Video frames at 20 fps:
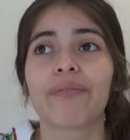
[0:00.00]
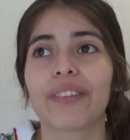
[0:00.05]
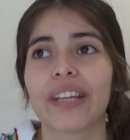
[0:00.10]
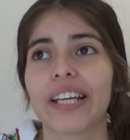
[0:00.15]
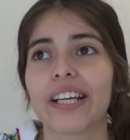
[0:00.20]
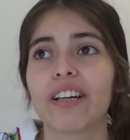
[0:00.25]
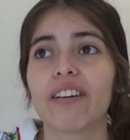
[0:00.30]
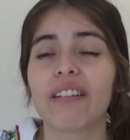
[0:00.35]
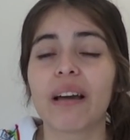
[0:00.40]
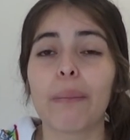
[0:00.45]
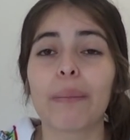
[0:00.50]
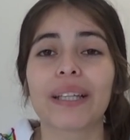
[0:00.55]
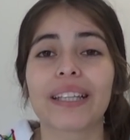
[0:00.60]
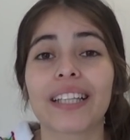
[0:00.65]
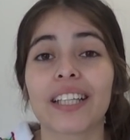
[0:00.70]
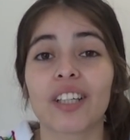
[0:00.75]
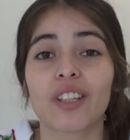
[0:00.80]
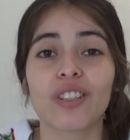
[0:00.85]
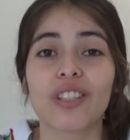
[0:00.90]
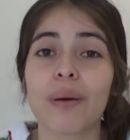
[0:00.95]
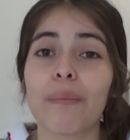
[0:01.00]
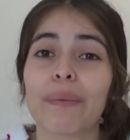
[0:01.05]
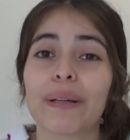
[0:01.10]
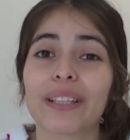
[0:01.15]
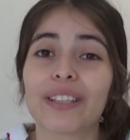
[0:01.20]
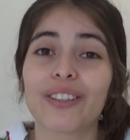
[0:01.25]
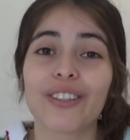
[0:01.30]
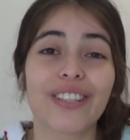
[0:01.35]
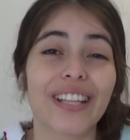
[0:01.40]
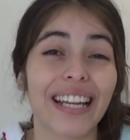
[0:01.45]
eh, obviamente no siempre
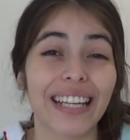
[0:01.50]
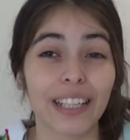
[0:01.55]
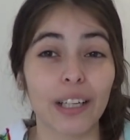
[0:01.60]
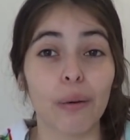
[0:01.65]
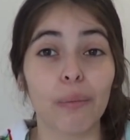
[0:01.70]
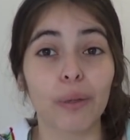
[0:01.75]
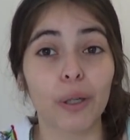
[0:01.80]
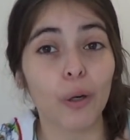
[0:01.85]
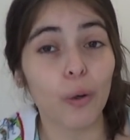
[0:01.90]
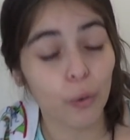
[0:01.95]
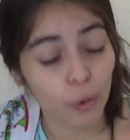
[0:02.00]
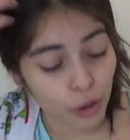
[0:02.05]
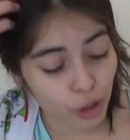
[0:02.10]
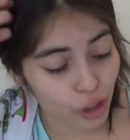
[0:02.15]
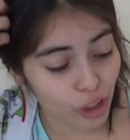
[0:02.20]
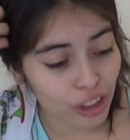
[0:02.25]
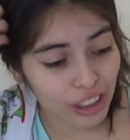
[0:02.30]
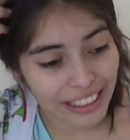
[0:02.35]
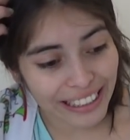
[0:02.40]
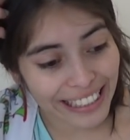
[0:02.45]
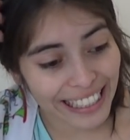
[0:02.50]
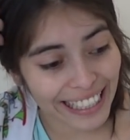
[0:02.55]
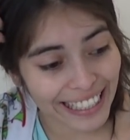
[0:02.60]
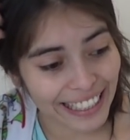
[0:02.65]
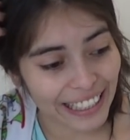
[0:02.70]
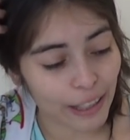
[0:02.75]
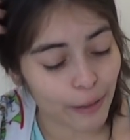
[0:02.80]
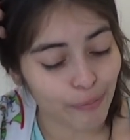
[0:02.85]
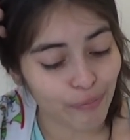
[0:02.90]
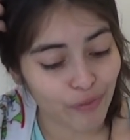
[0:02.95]
todo sale como uno quiere.